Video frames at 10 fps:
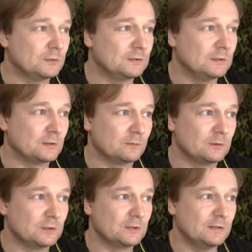
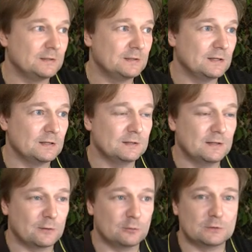тестировать на железе, я не
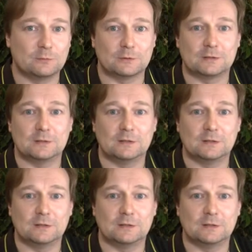дорос, вот